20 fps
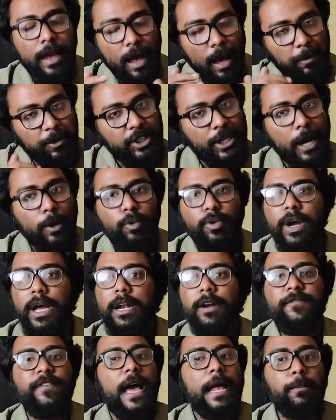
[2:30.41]
আমি শাহরুখ
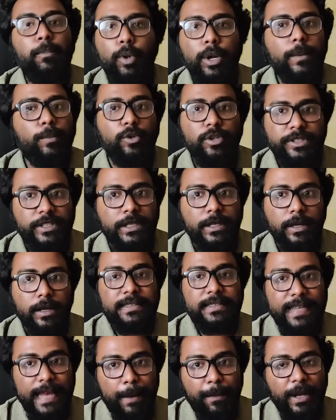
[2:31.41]
খানের জওয়ানের ফ্যান বলে বলছি না
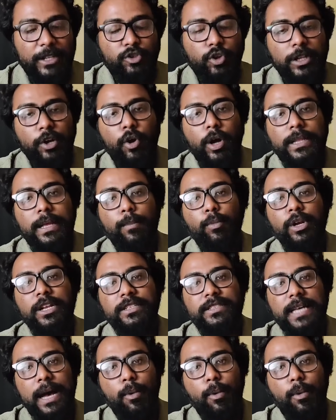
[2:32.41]
আচ্ছা এবার যদি কথা বলি